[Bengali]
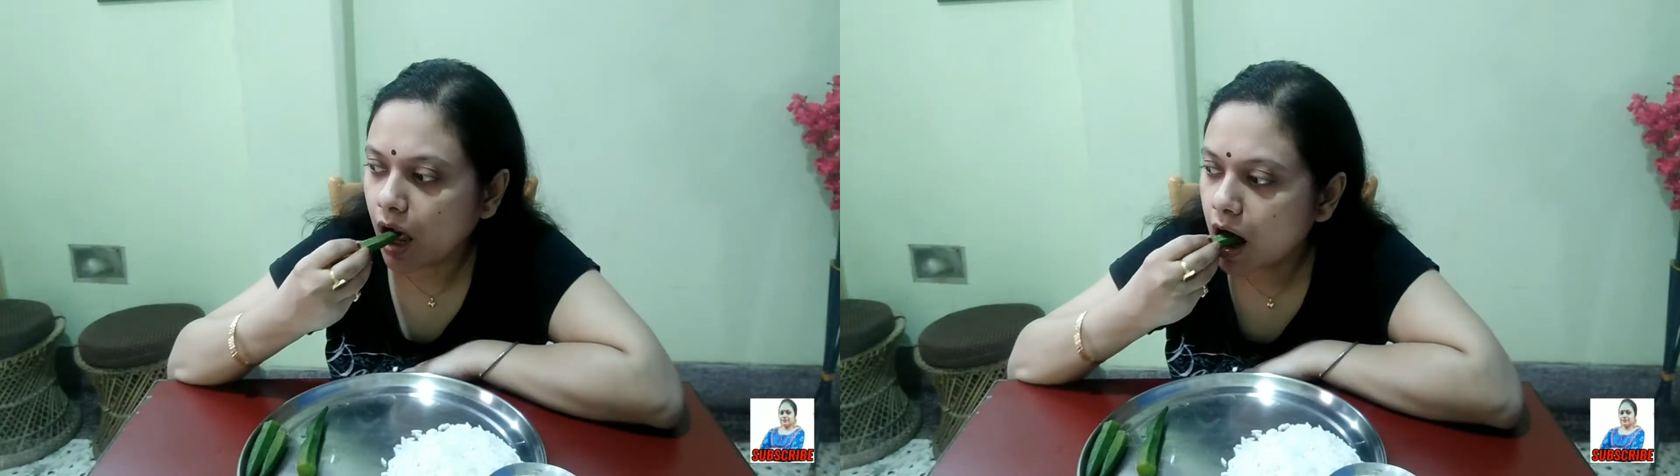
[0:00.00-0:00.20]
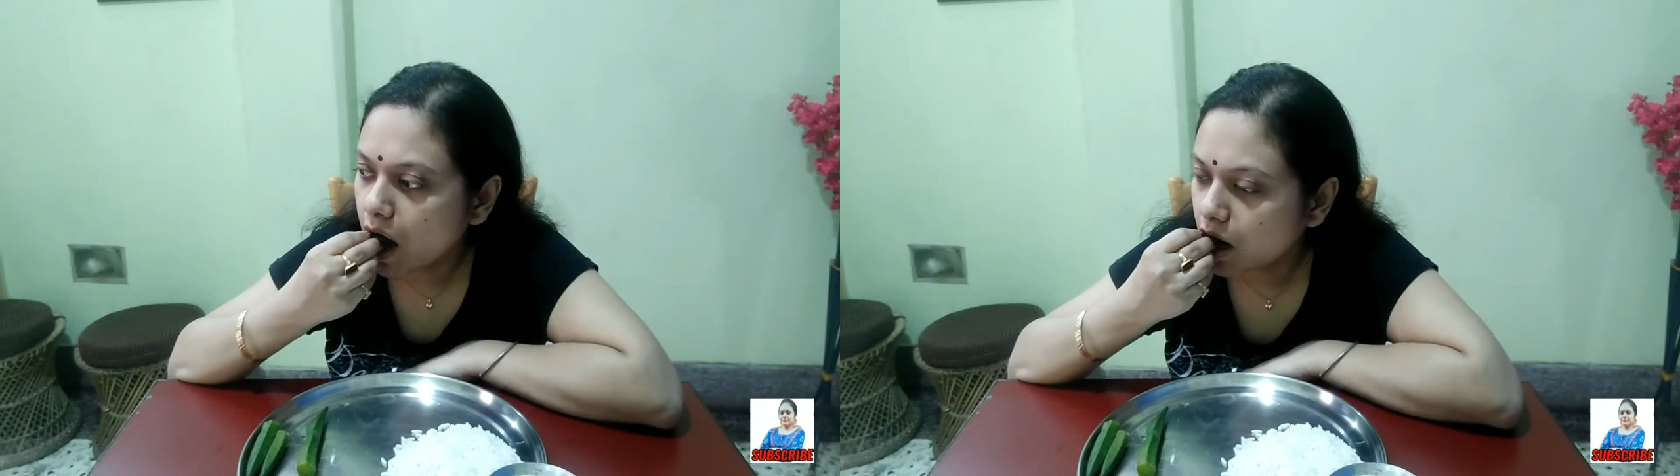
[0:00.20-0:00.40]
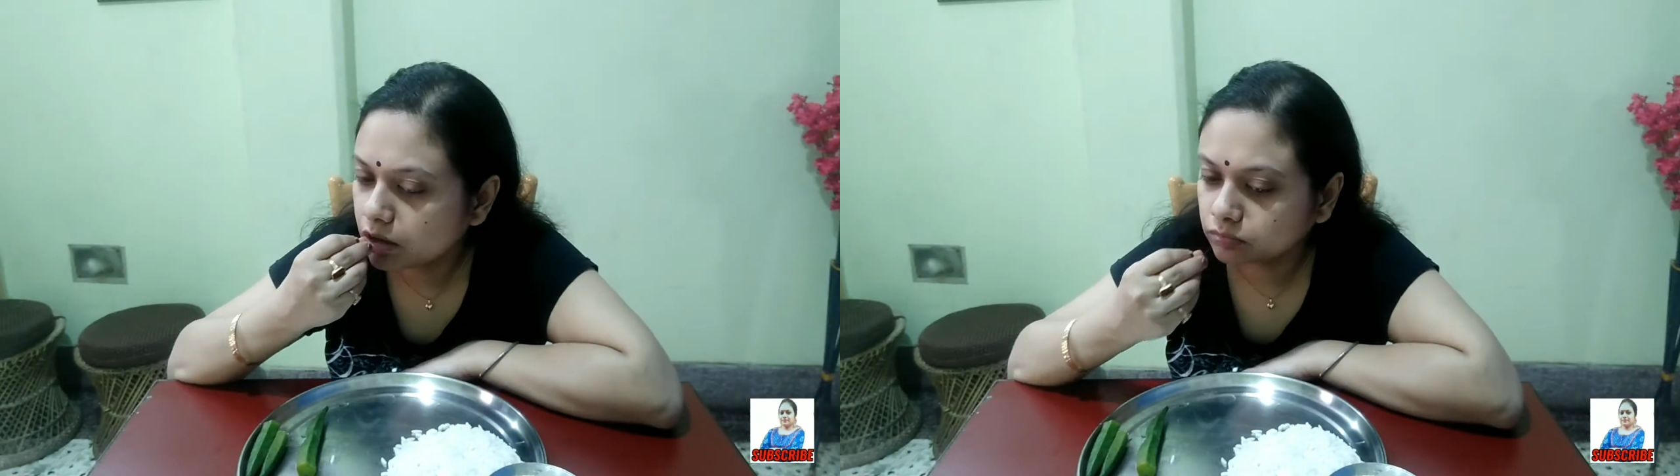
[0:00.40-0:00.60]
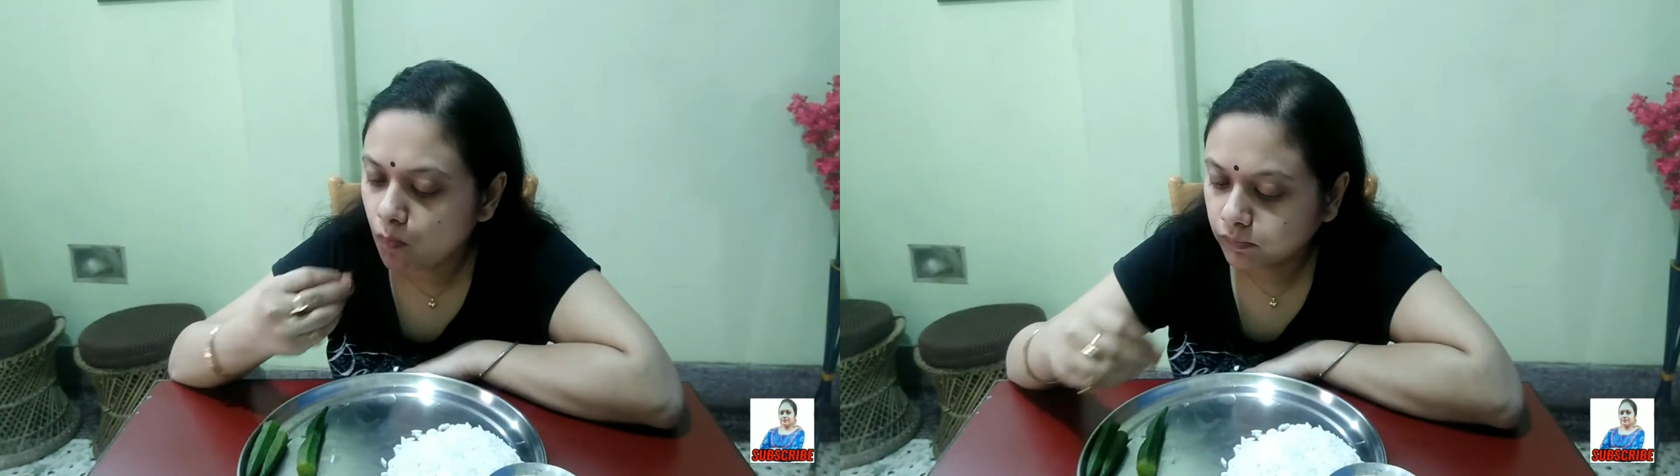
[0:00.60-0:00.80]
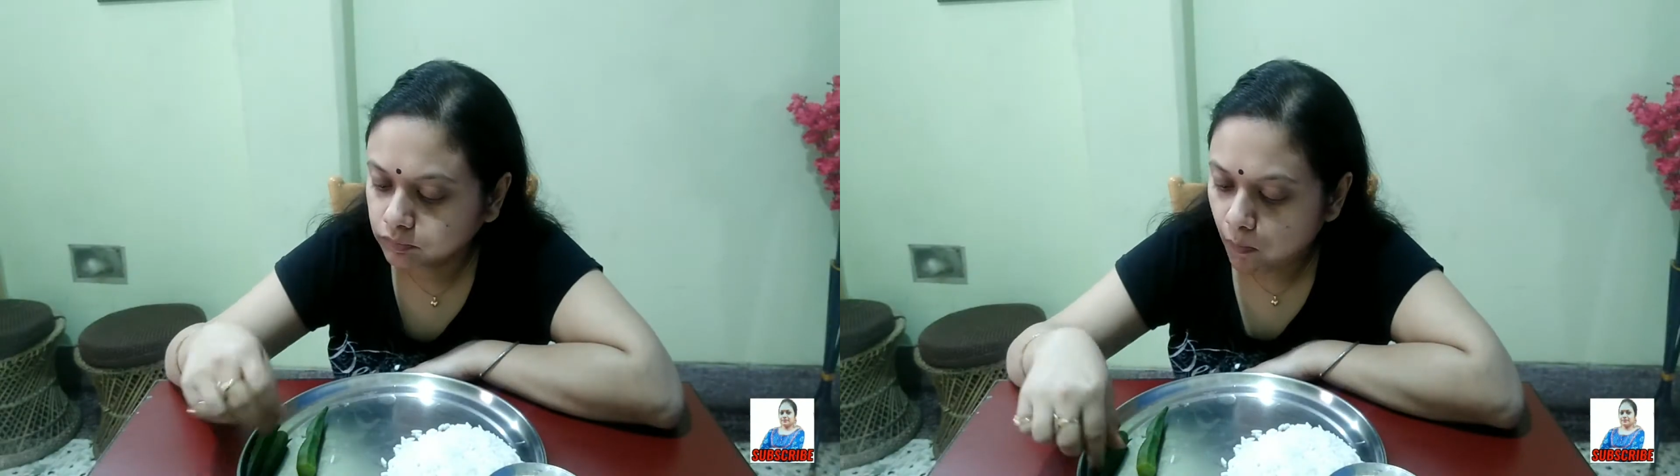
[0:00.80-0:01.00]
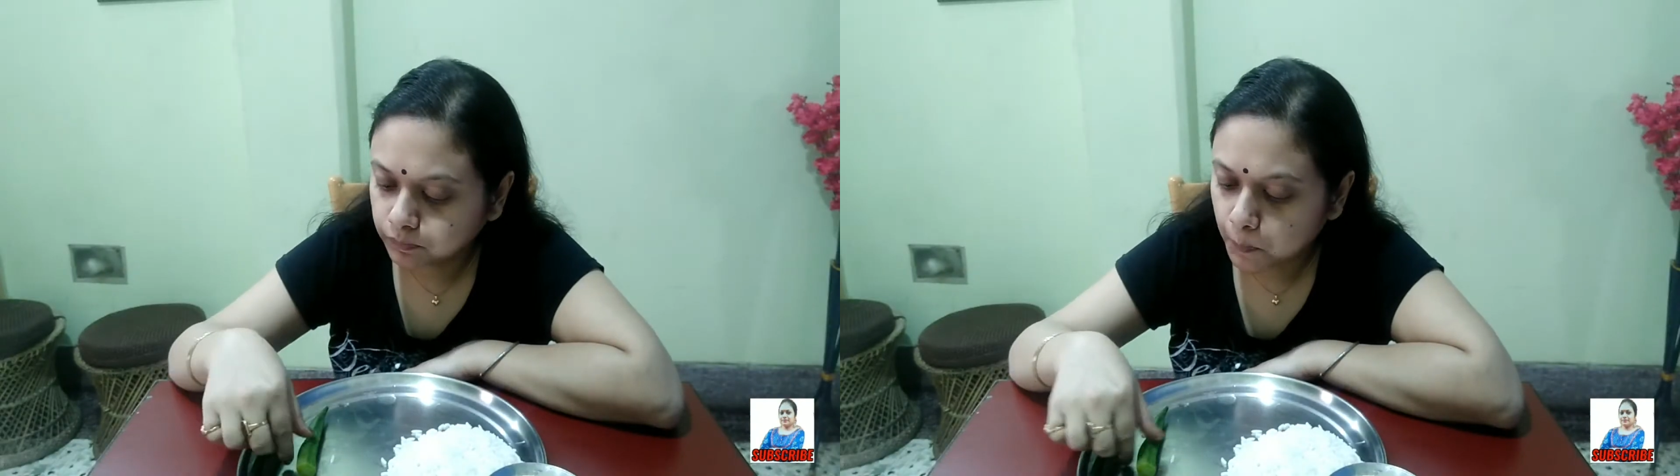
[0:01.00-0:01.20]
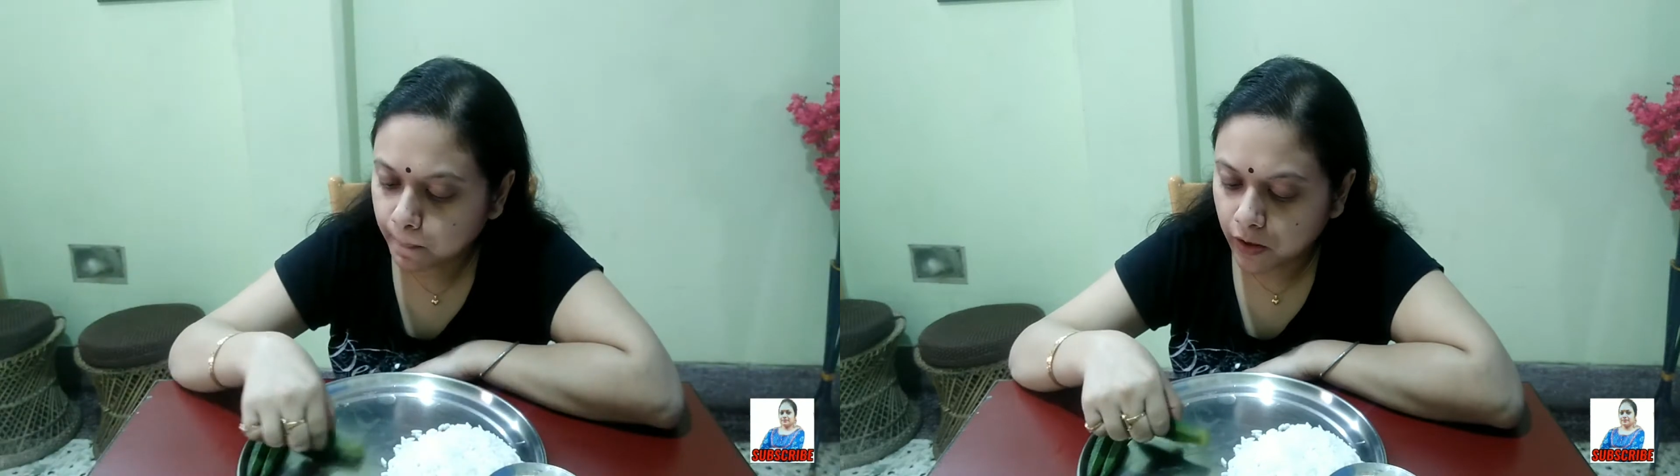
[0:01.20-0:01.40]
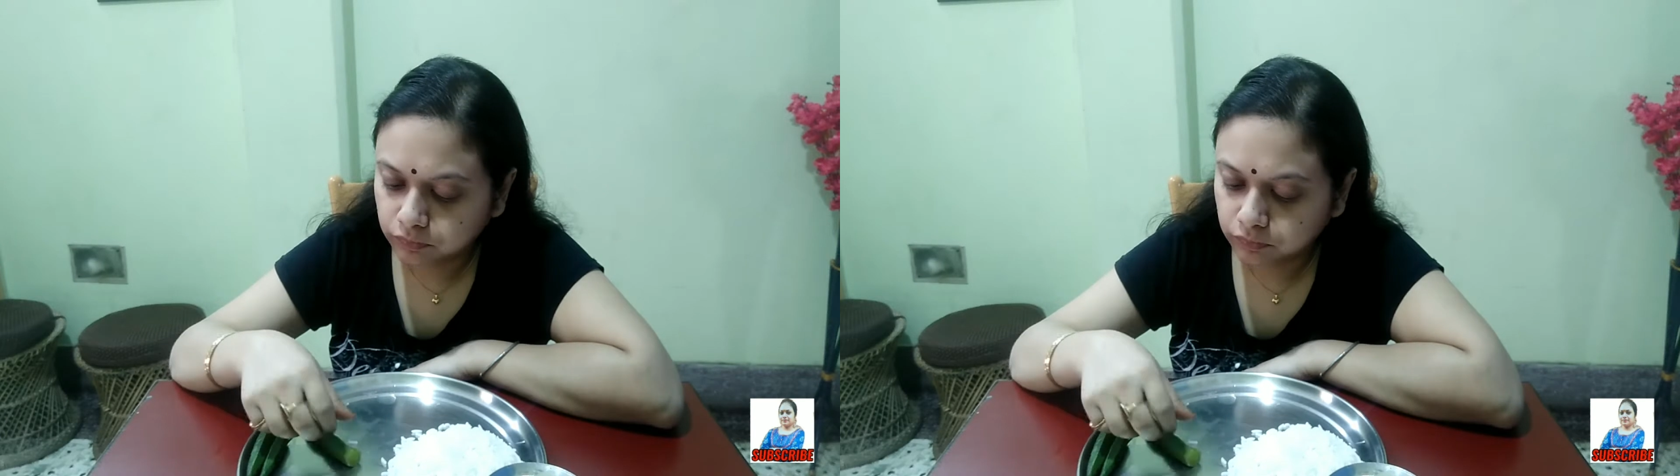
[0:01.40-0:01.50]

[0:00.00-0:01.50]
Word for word: তবে জানি না এটা কতটা